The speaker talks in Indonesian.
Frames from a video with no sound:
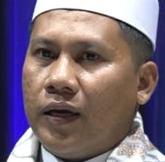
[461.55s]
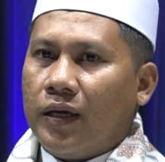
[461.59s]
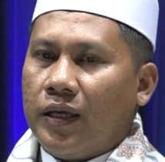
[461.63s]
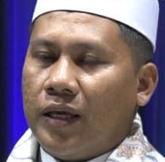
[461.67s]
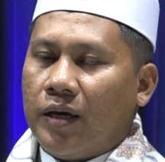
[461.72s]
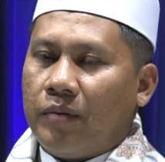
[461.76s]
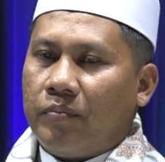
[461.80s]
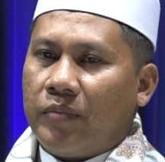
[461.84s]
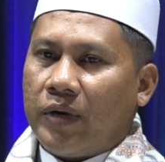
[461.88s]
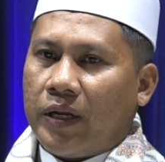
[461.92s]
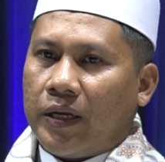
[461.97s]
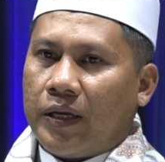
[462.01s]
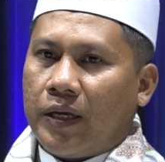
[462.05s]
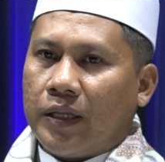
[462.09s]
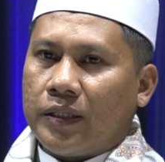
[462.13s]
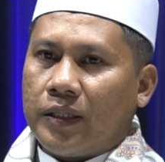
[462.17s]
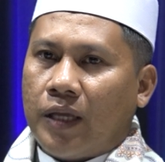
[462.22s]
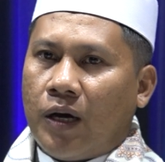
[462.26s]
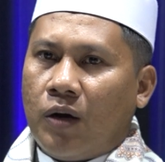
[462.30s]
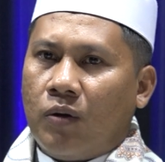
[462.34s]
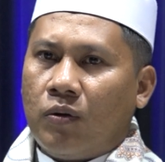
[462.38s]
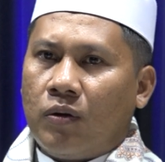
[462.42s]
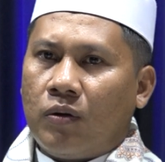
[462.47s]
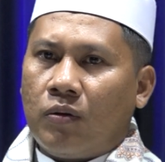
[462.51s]
yang mereka
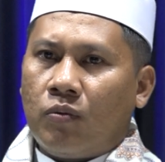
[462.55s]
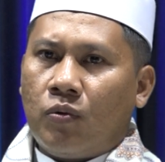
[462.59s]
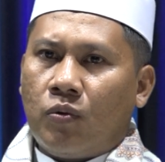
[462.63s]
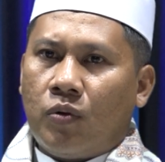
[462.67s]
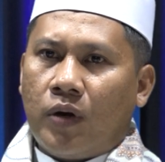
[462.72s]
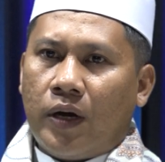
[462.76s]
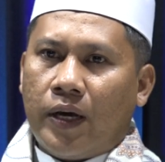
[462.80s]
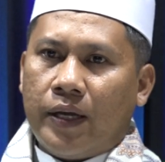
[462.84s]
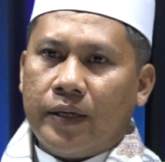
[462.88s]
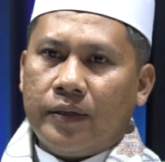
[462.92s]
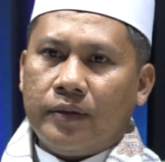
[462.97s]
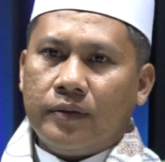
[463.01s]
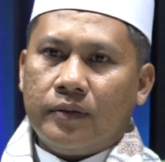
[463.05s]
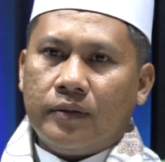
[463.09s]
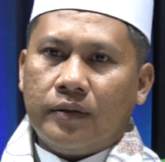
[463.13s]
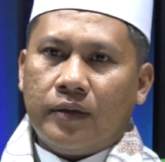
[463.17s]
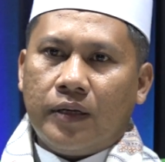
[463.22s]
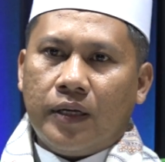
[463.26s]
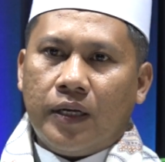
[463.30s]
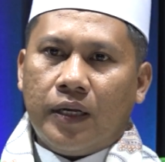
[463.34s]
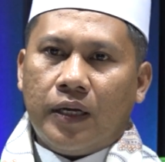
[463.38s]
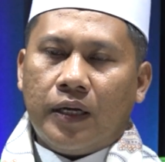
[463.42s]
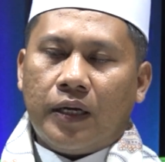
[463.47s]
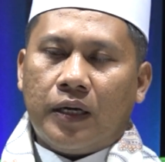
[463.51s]
tahu ruhan,
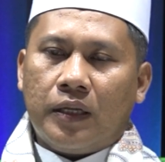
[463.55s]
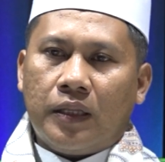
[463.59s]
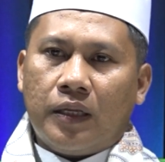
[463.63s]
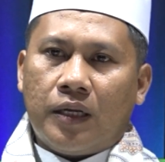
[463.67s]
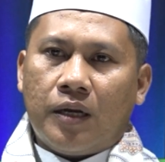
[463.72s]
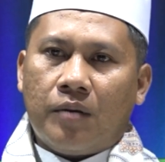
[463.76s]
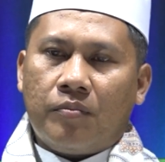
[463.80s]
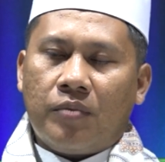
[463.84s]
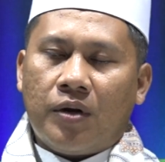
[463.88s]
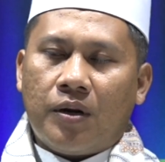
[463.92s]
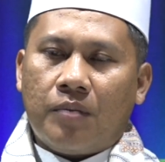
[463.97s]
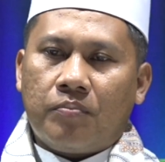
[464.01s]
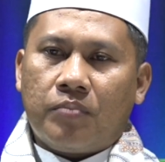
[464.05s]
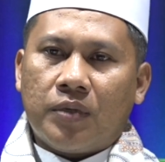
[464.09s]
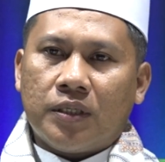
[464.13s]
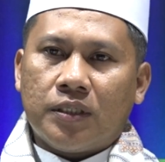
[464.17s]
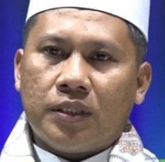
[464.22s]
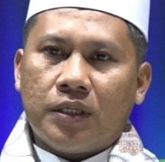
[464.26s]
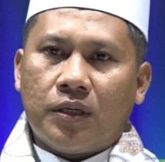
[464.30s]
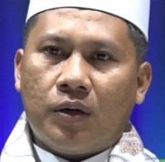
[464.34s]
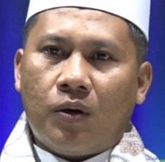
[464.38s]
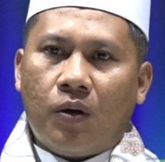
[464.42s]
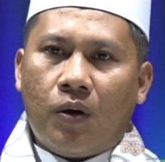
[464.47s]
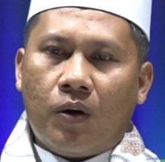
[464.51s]
ketika berapa
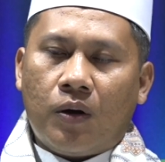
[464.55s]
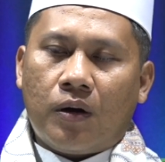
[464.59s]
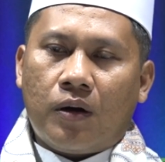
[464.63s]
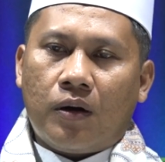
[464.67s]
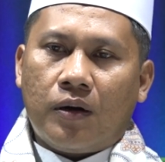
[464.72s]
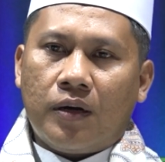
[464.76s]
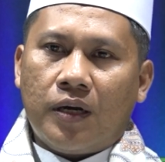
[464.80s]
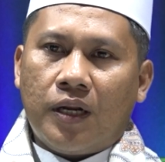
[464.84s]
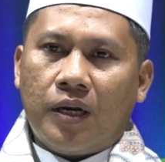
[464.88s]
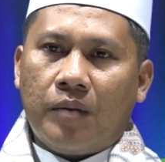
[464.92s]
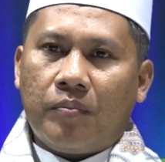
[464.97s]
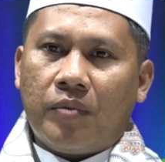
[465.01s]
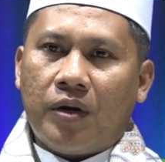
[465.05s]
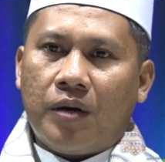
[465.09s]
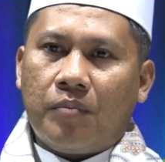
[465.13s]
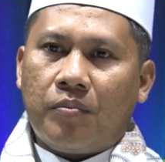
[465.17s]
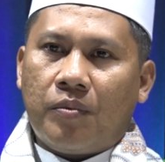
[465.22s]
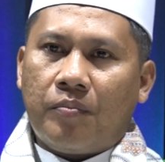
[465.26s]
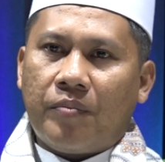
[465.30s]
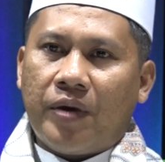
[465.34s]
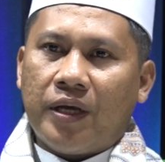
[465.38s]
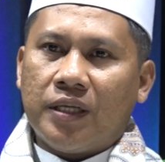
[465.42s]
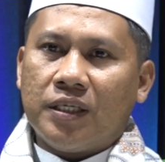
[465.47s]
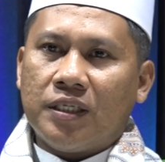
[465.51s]
skor daripada
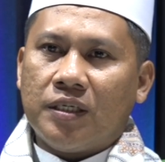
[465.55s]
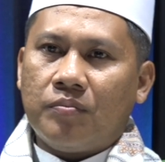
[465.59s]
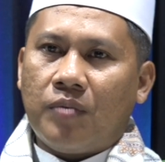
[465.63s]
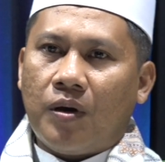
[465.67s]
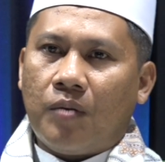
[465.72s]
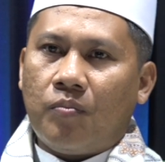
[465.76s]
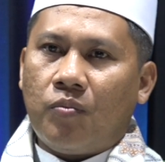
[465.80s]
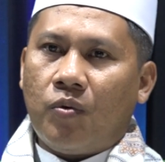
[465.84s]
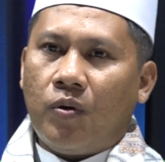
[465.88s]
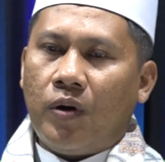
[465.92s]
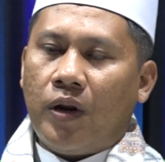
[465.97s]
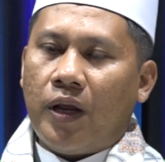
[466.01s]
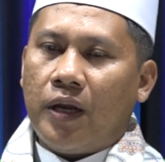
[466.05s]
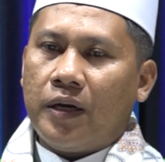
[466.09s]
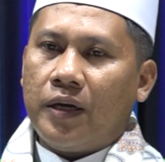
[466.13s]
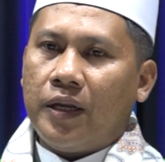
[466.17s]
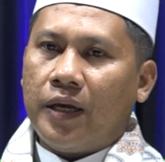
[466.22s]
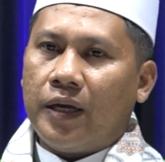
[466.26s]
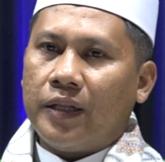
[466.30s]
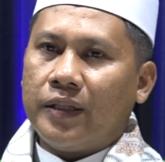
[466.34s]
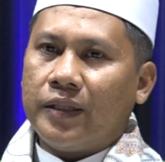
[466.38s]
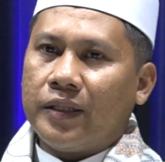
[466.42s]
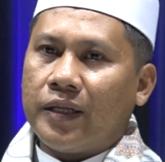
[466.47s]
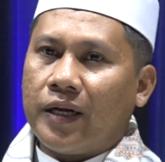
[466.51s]
pemain sepak bola di
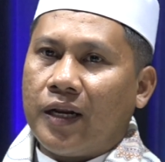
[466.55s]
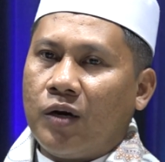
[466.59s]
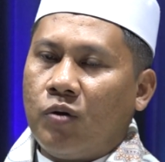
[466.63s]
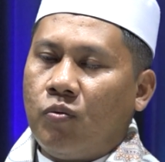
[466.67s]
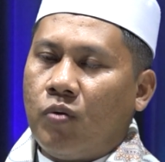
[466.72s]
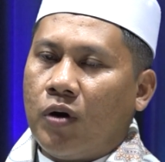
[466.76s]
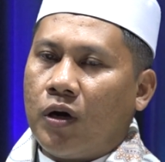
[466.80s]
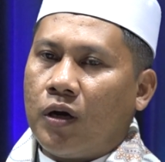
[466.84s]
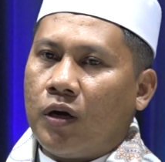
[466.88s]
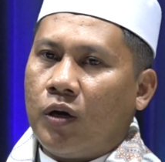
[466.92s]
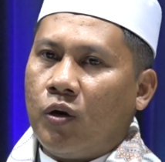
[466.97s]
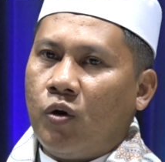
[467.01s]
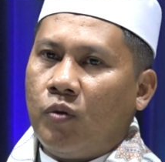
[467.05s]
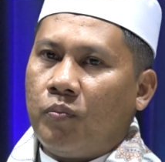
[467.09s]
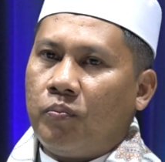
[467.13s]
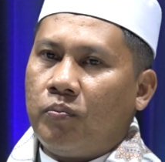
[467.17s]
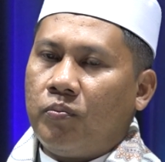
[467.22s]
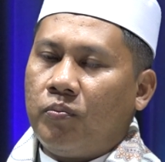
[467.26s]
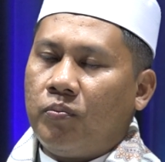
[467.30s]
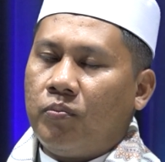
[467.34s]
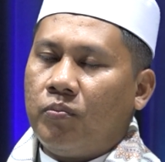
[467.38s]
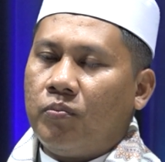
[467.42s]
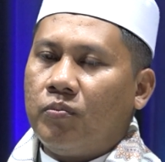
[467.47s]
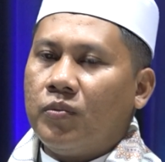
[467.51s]
antara dua klub
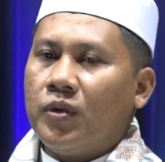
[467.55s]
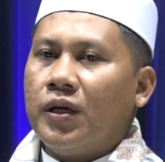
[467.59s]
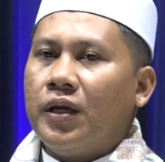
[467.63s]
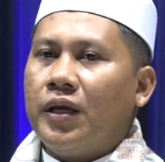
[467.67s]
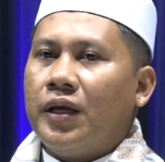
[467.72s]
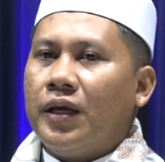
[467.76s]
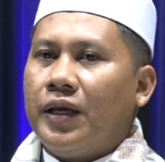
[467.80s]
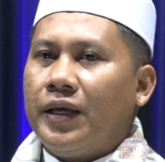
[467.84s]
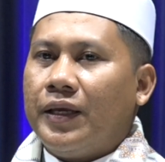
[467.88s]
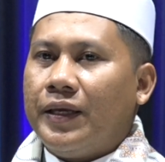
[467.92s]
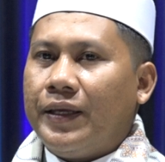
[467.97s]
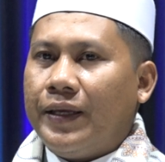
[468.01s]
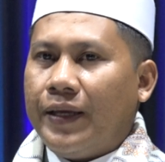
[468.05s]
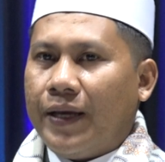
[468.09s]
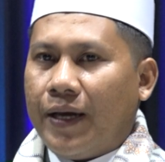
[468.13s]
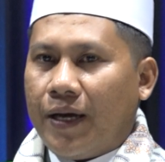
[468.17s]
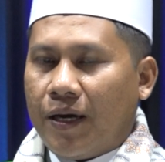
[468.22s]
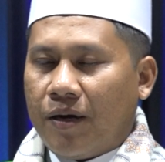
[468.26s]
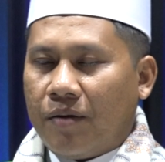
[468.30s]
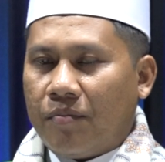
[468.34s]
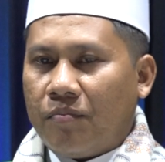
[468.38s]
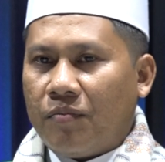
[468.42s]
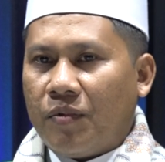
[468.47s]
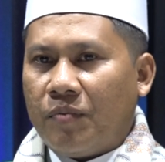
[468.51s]

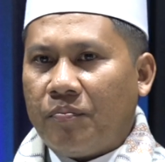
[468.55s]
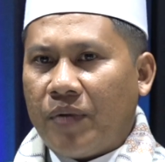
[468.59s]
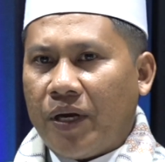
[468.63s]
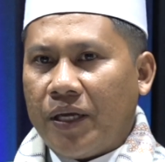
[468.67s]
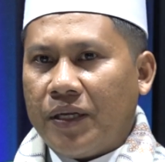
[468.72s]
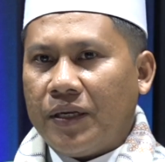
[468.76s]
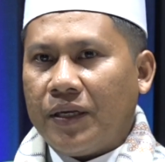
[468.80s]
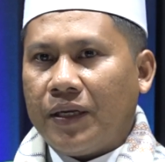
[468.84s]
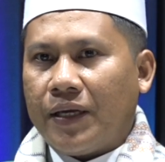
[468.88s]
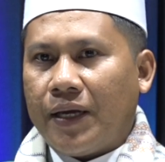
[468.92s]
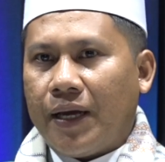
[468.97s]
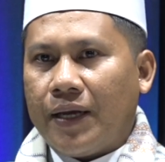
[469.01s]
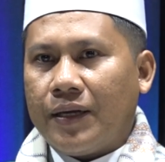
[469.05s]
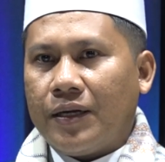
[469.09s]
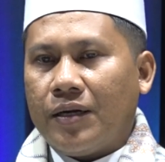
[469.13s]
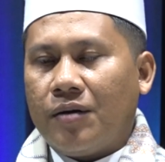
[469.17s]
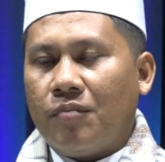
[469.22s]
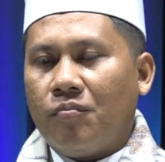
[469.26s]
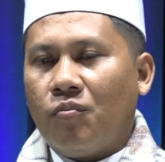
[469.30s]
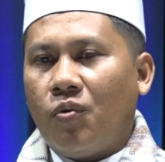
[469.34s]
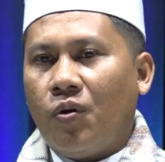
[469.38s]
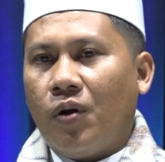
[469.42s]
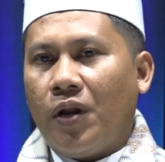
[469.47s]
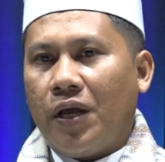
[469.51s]
yang
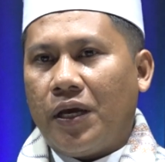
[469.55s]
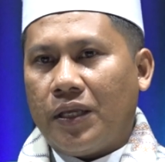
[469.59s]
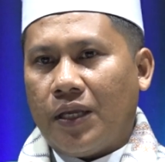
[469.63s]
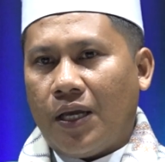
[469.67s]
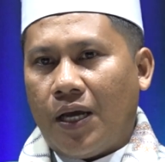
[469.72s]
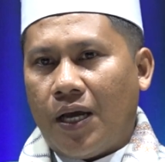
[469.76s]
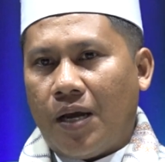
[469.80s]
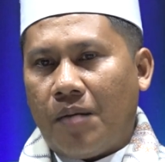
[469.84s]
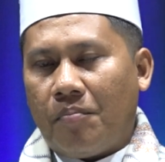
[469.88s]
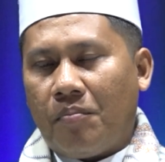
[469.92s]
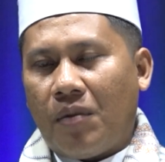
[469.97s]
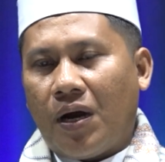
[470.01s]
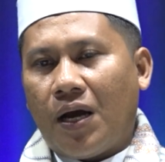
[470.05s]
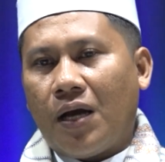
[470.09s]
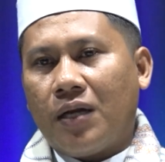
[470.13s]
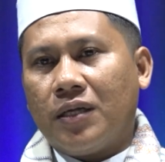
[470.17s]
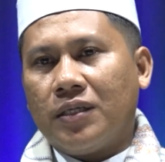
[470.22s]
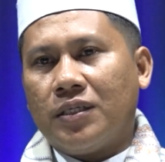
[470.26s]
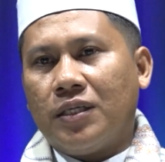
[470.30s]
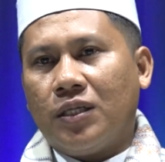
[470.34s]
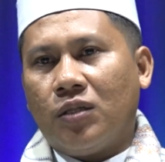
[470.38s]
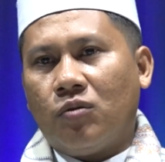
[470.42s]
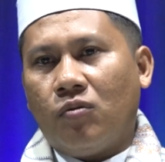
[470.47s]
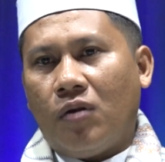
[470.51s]
memainkan bolanya, maka
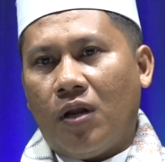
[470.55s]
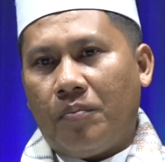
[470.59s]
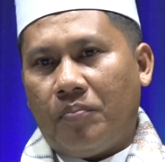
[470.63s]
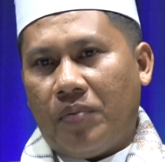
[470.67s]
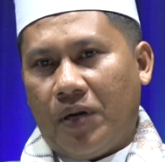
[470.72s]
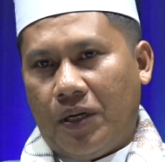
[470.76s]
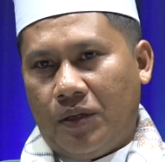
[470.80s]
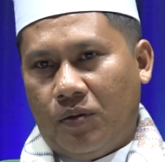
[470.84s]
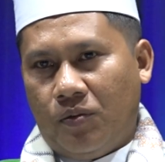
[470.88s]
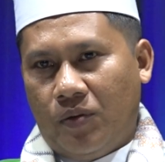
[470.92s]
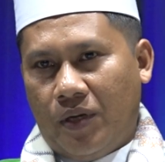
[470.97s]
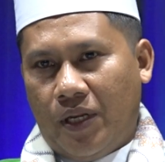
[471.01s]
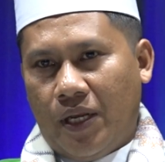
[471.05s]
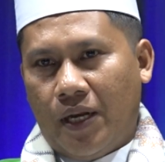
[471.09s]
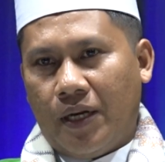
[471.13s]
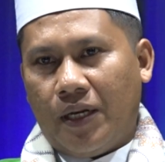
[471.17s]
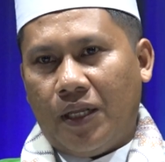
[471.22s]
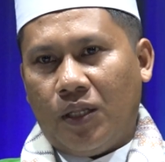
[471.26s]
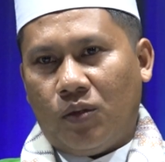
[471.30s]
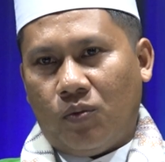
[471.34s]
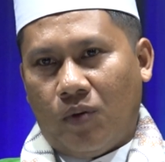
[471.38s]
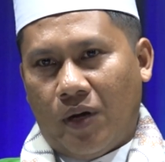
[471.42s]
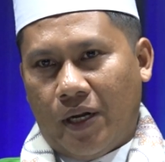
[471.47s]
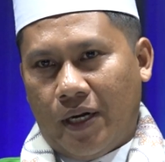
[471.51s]
disitulah perjudian
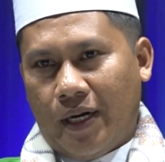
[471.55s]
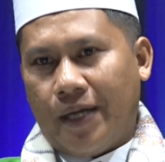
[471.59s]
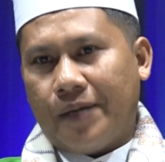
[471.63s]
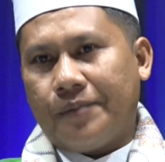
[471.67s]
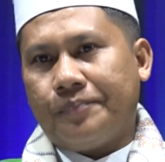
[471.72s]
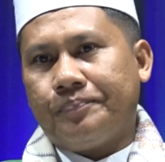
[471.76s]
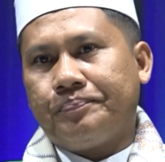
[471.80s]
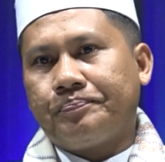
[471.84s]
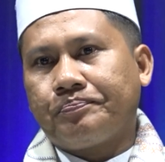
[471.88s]
itu ada.